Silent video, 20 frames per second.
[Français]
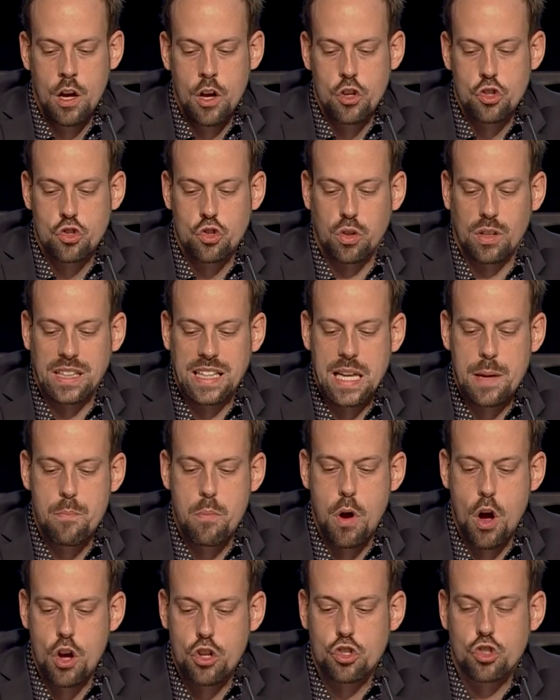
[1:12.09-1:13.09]
sur les
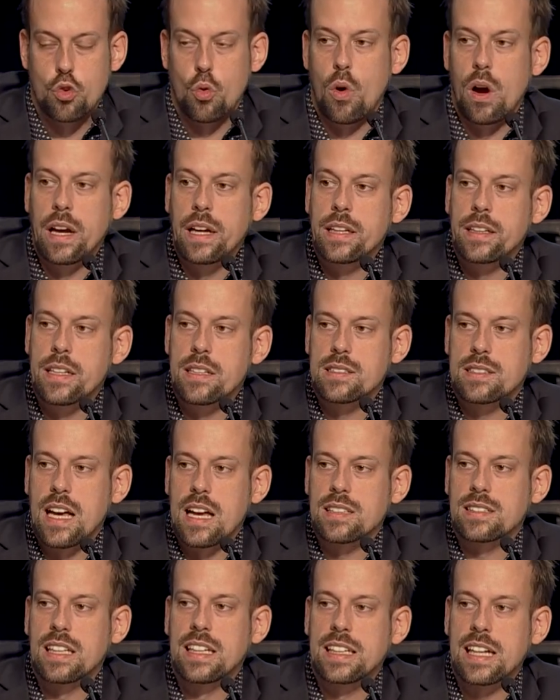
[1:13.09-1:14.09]
besoins des
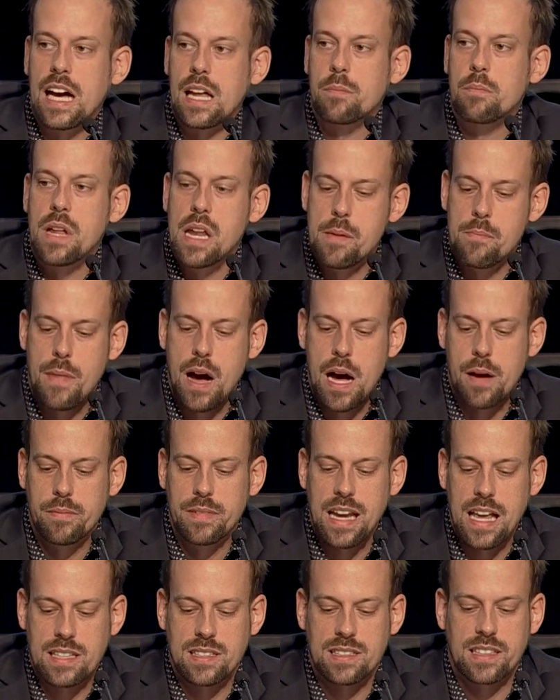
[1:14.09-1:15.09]
150 000 membres de
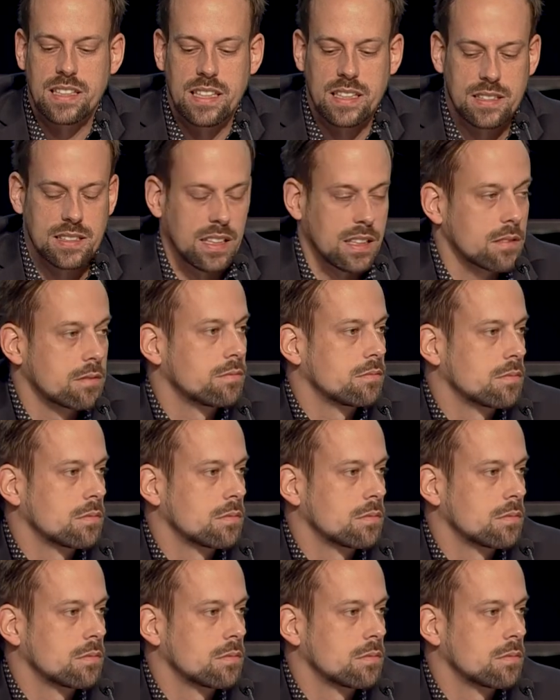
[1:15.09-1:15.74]
la CSN.